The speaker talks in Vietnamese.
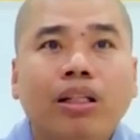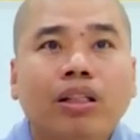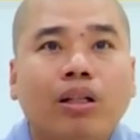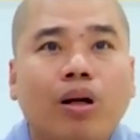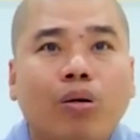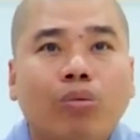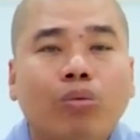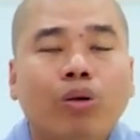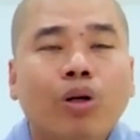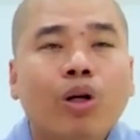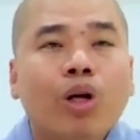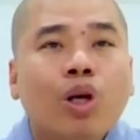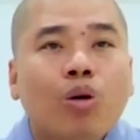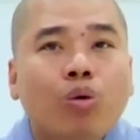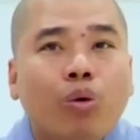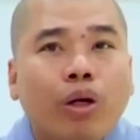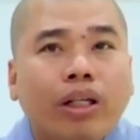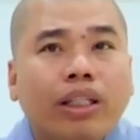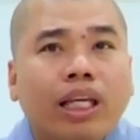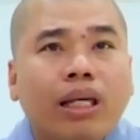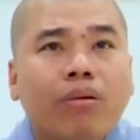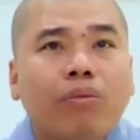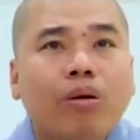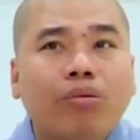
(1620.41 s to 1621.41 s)
đến cùng,
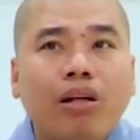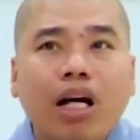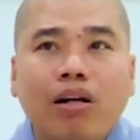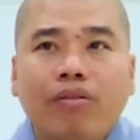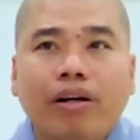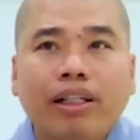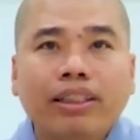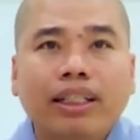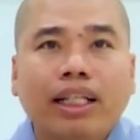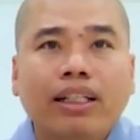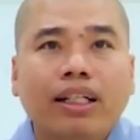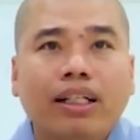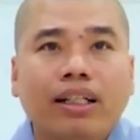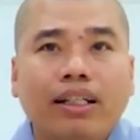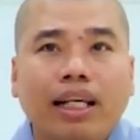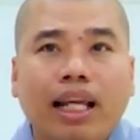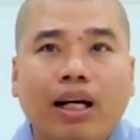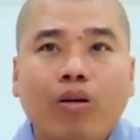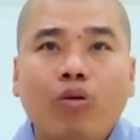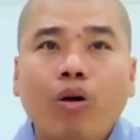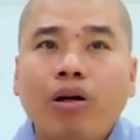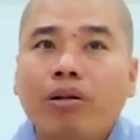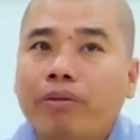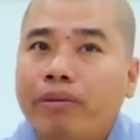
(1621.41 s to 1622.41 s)
quyết chí một đời vãng sanh cực
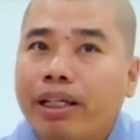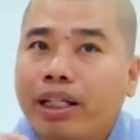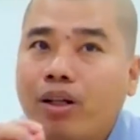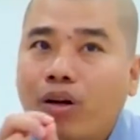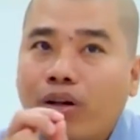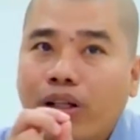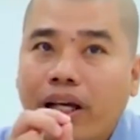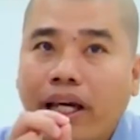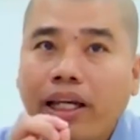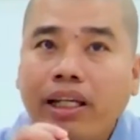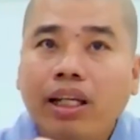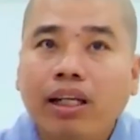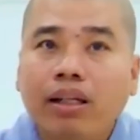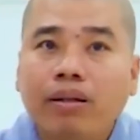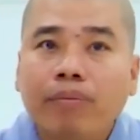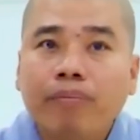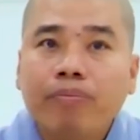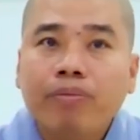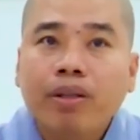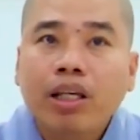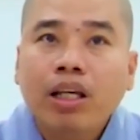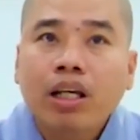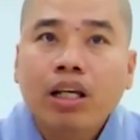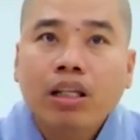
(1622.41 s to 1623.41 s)
lạc quá, quý vị coi kỹ đi.
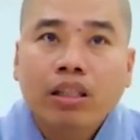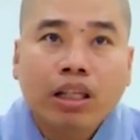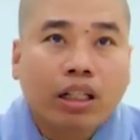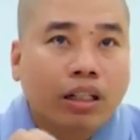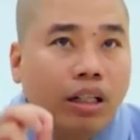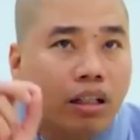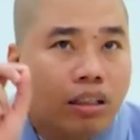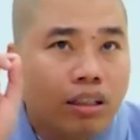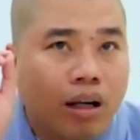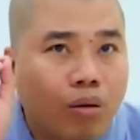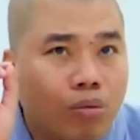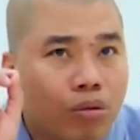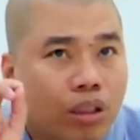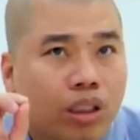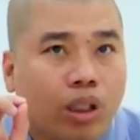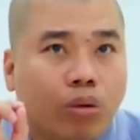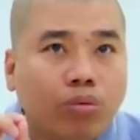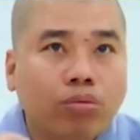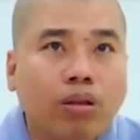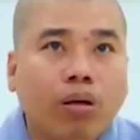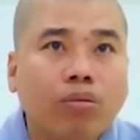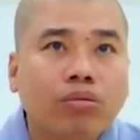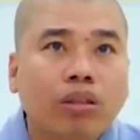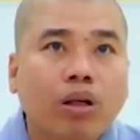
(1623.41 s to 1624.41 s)
Những Đức không có
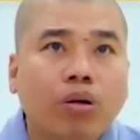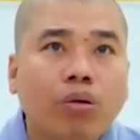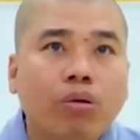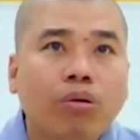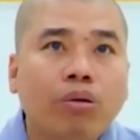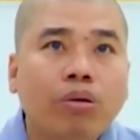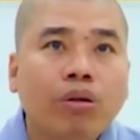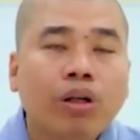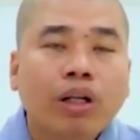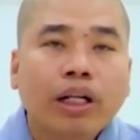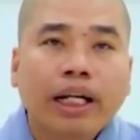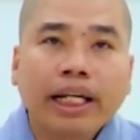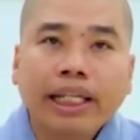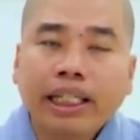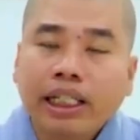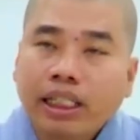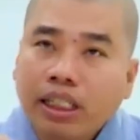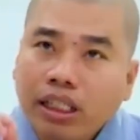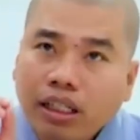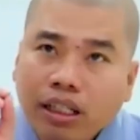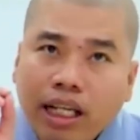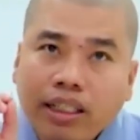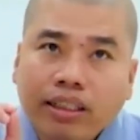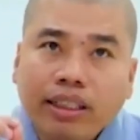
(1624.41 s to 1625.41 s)
dụng công tu, khi
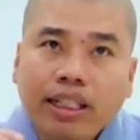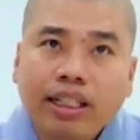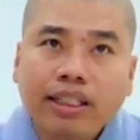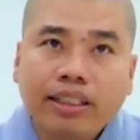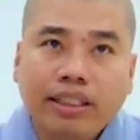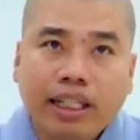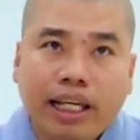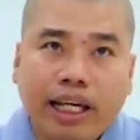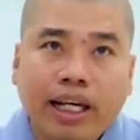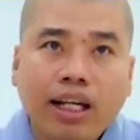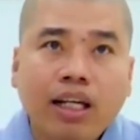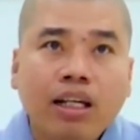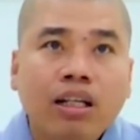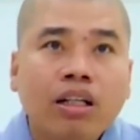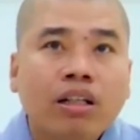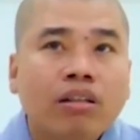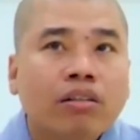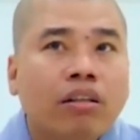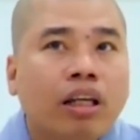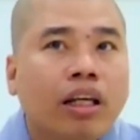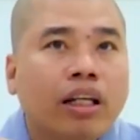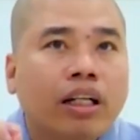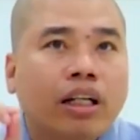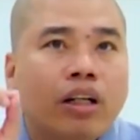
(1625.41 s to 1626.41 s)
những Đức lên chia sẻ
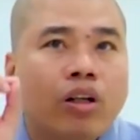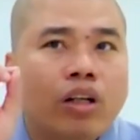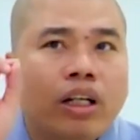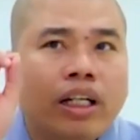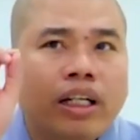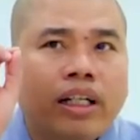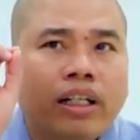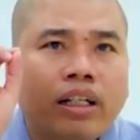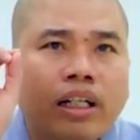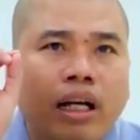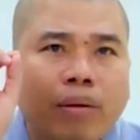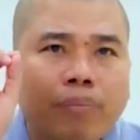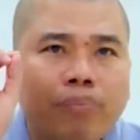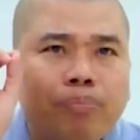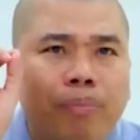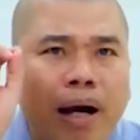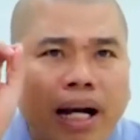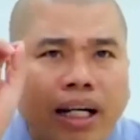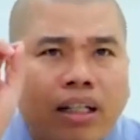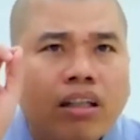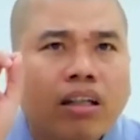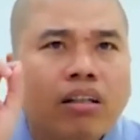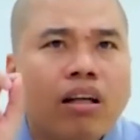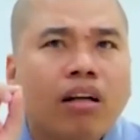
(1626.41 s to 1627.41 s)
thì cặp
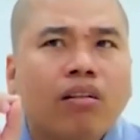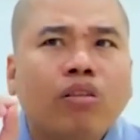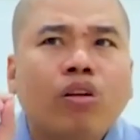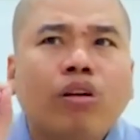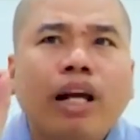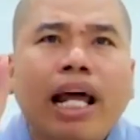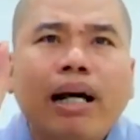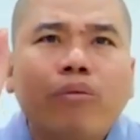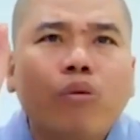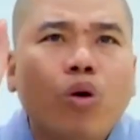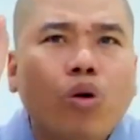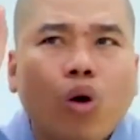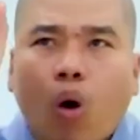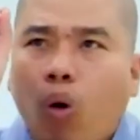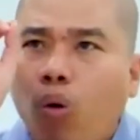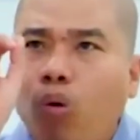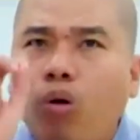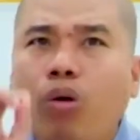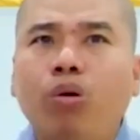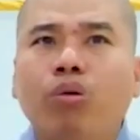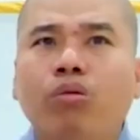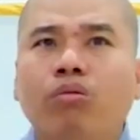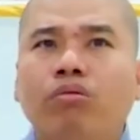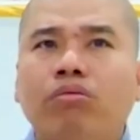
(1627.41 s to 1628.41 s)
mắt những Đức nó đang buồn ngủ
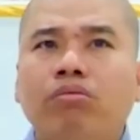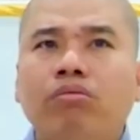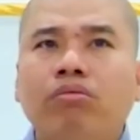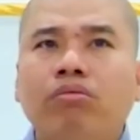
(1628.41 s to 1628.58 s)
luôn.